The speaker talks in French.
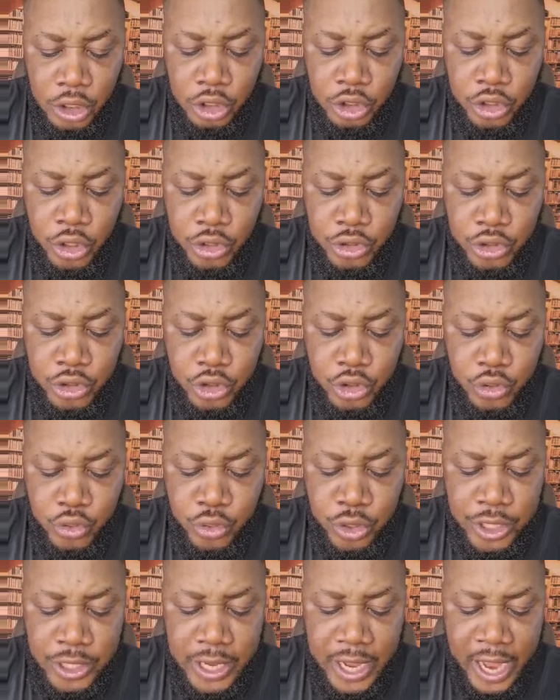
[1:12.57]
Je
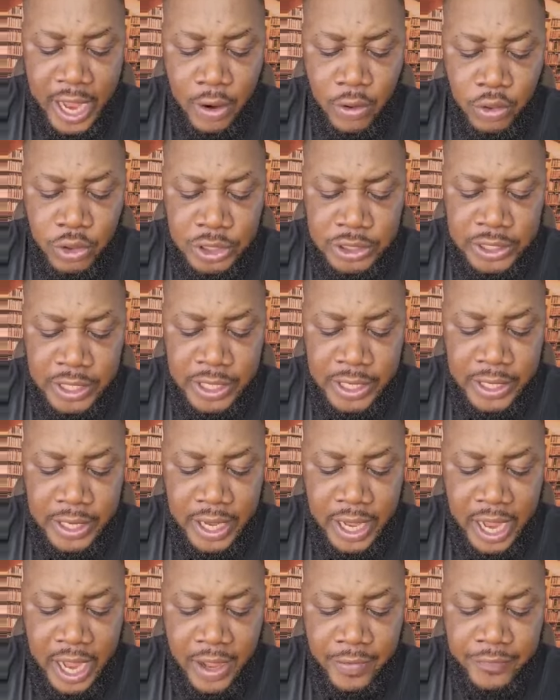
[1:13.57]
suis arrosé
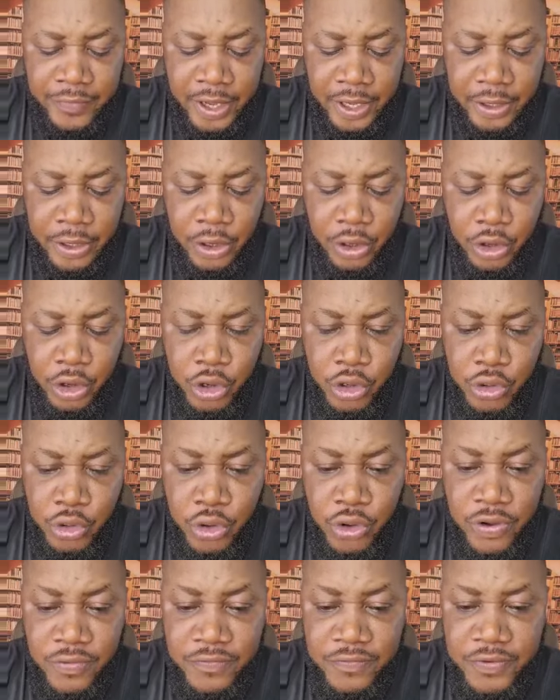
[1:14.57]
avec une
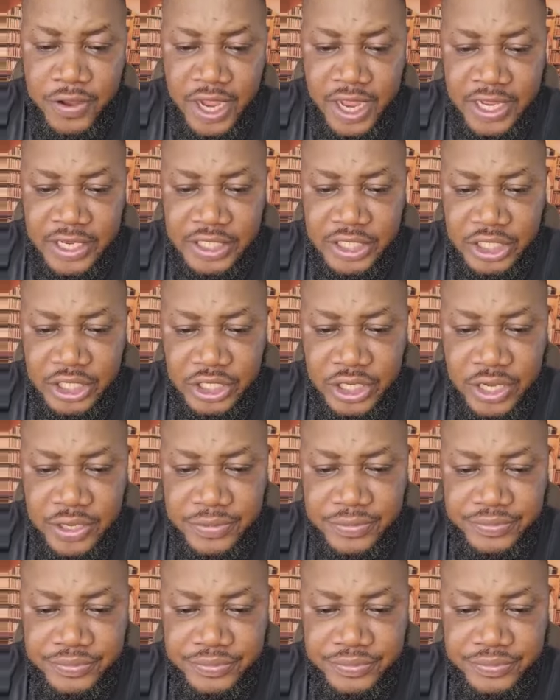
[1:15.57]
huile fraîche.